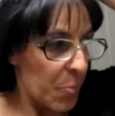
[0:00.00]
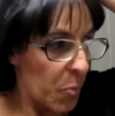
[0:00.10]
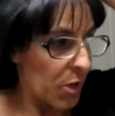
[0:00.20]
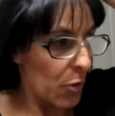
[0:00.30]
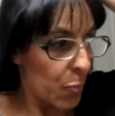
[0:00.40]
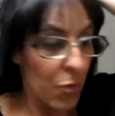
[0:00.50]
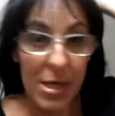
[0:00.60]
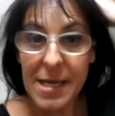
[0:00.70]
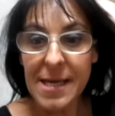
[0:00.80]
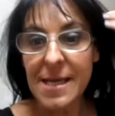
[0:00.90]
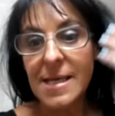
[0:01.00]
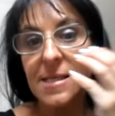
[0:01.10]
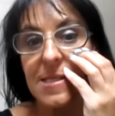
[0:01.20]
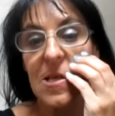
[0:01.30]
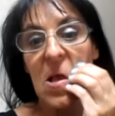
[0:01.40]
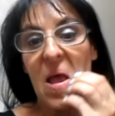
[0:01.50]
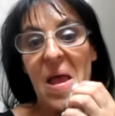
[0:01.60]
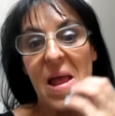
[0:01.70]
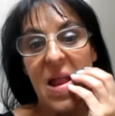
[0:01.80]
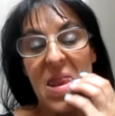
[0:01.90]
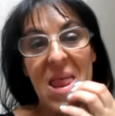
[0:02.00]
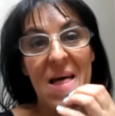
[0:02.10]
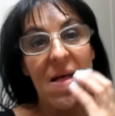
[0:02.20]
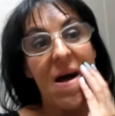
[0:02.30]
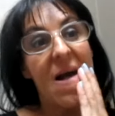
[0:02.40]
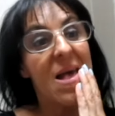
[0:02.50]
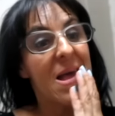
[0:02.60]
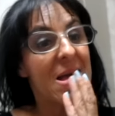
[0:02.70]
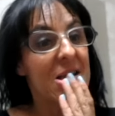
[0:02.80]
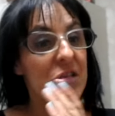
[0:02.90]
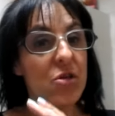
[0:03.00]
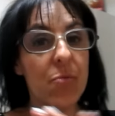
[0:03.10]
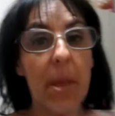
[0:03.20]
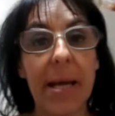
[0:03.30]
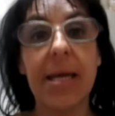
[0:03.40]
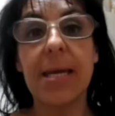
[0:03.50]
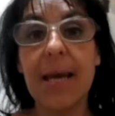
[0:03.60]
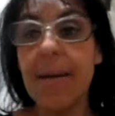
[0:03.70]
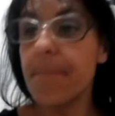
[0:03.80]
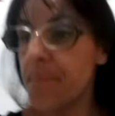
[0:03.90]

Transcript: Bueno, pues nada, estoy por aquí ya